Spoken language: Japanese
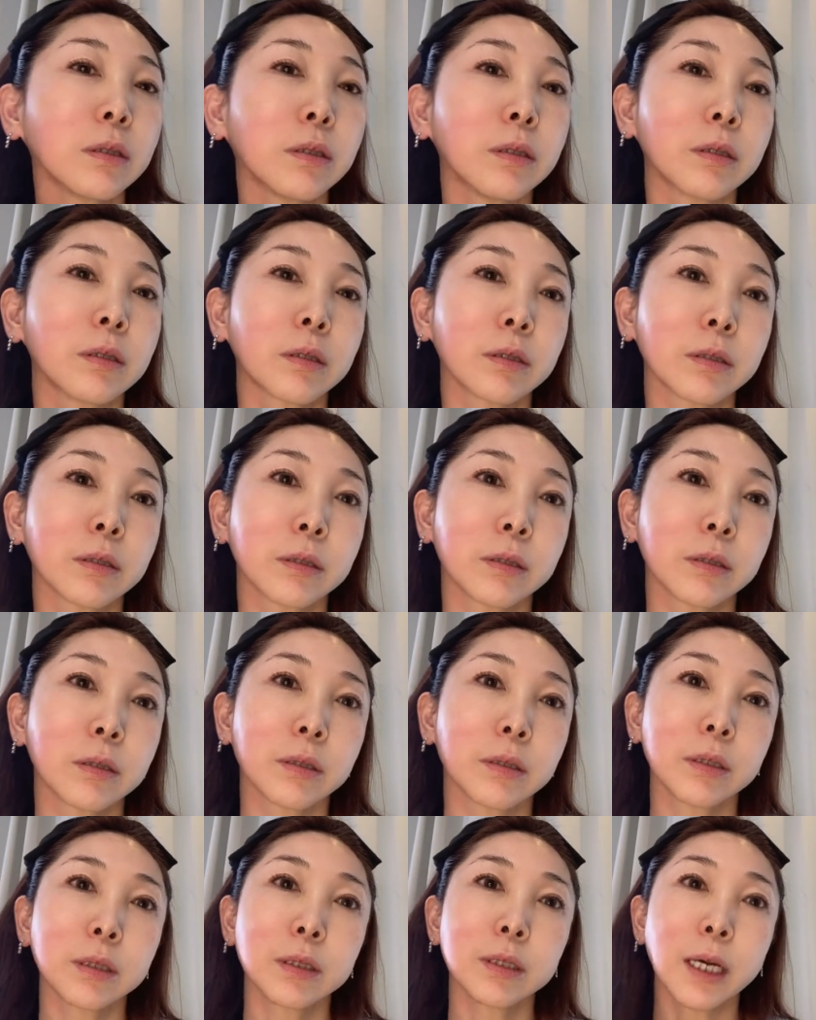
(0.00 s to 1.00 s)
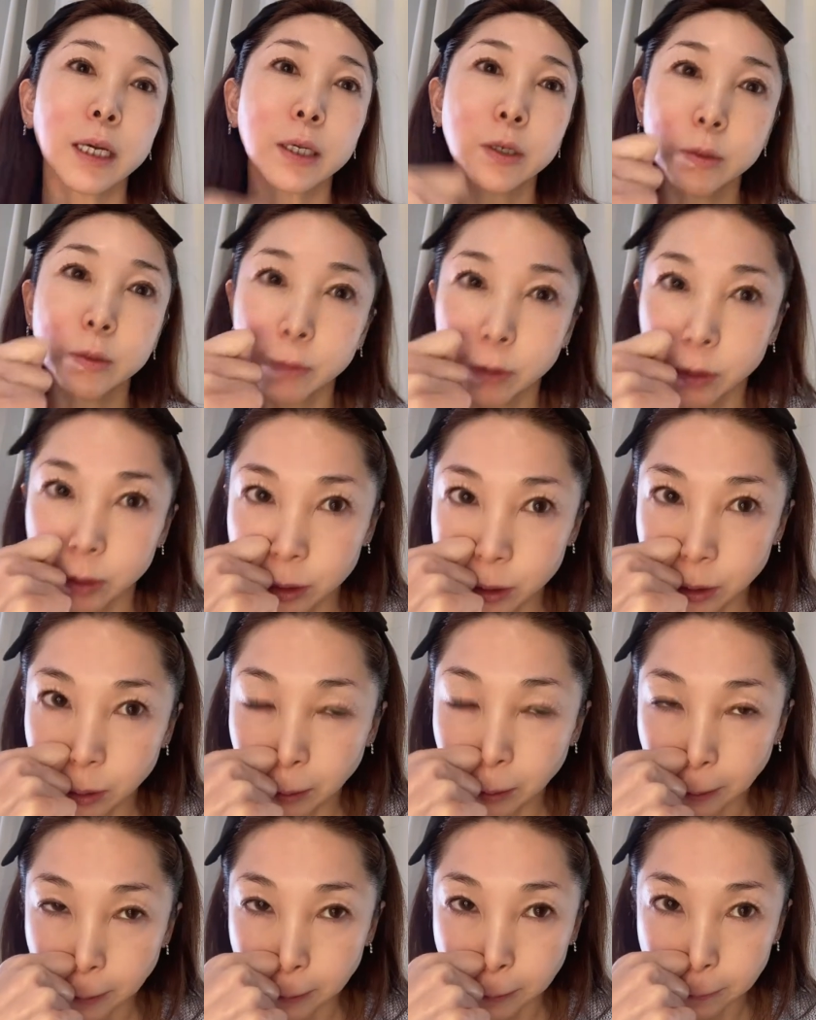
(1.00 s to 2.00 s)
下ろす最後もう一
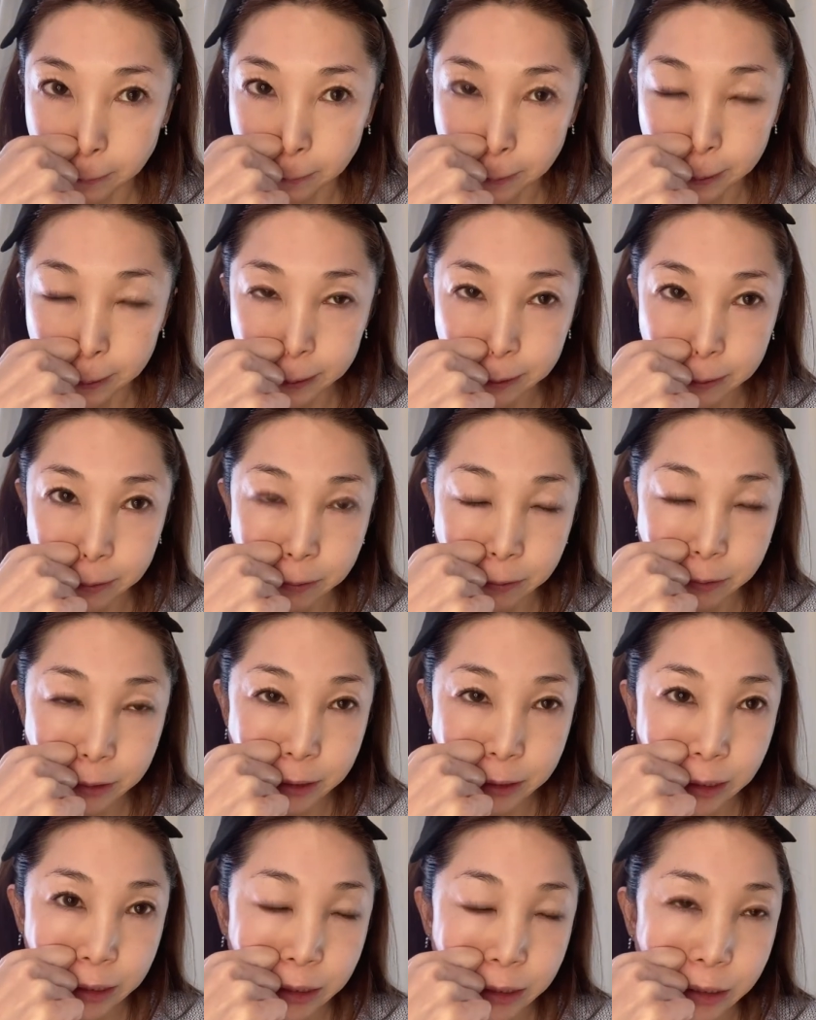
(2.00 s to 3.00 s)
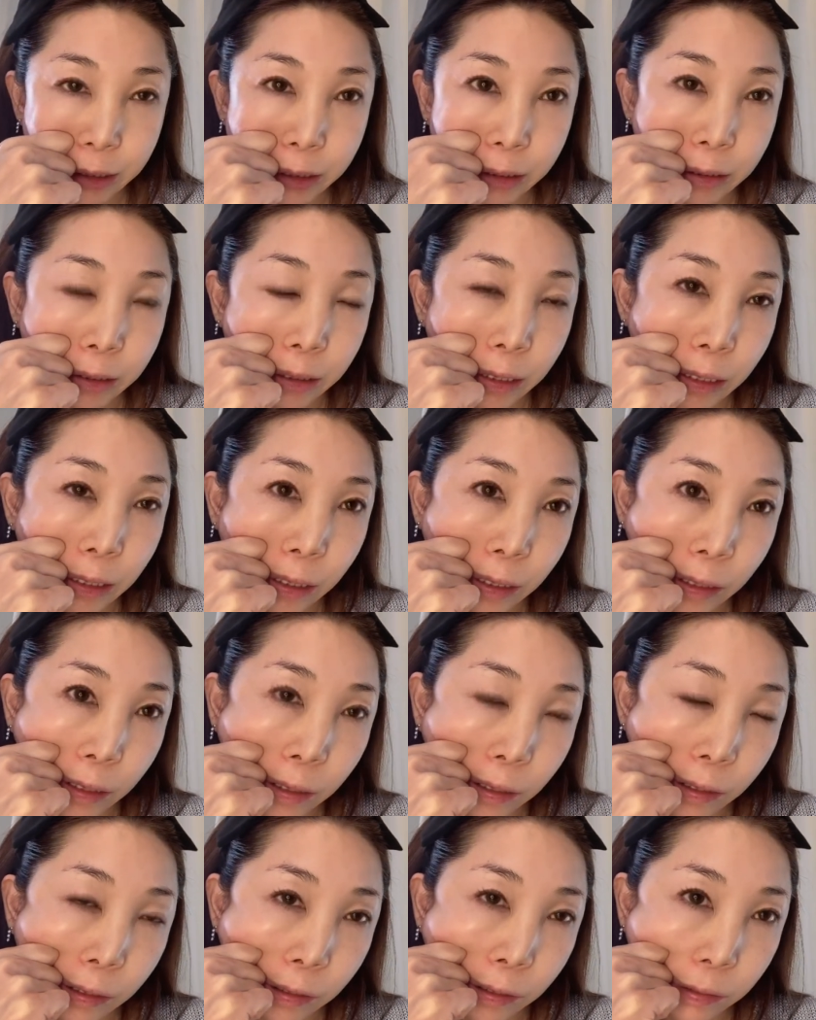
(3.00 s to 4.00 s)
度小鼻の横に差し込んで
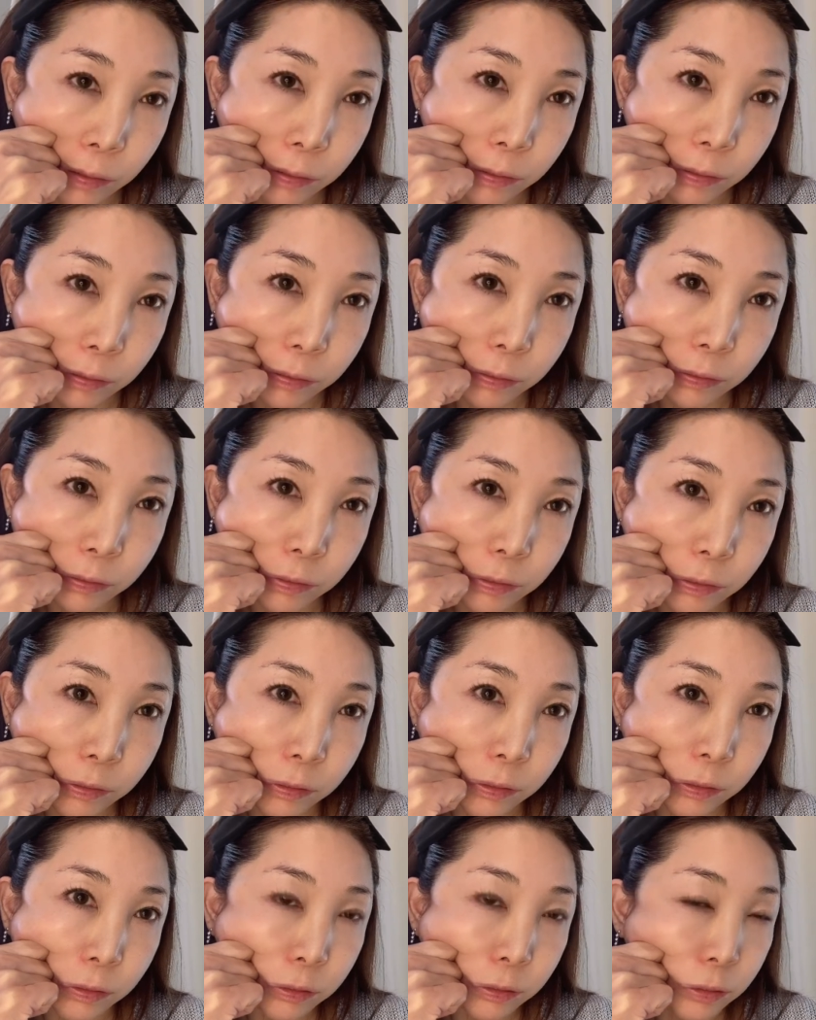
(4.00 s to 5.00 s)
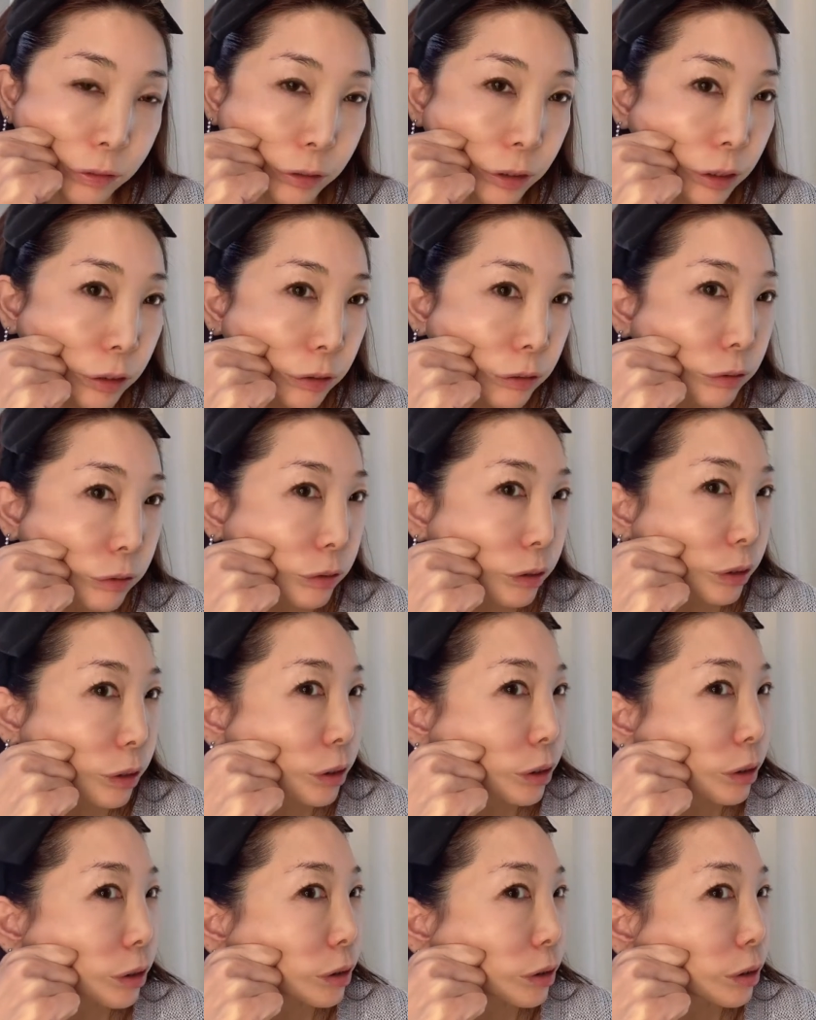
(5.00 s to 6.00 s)
ぐーっと入れ込んで、
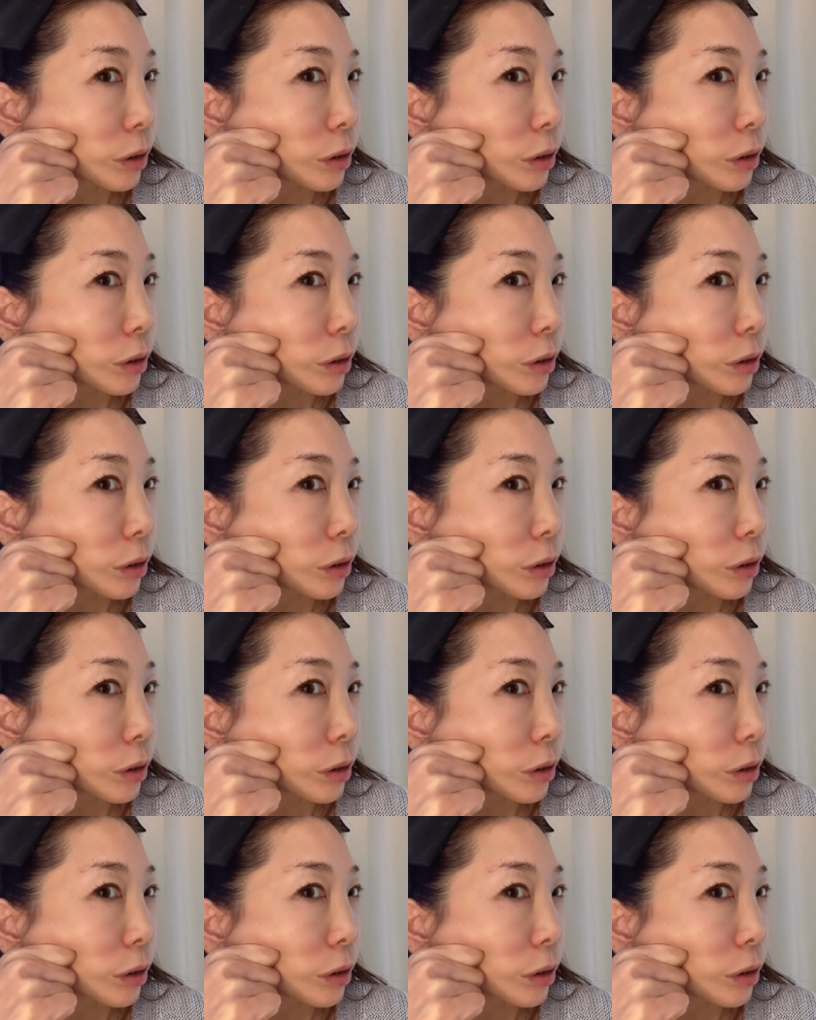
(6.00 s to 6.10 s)
は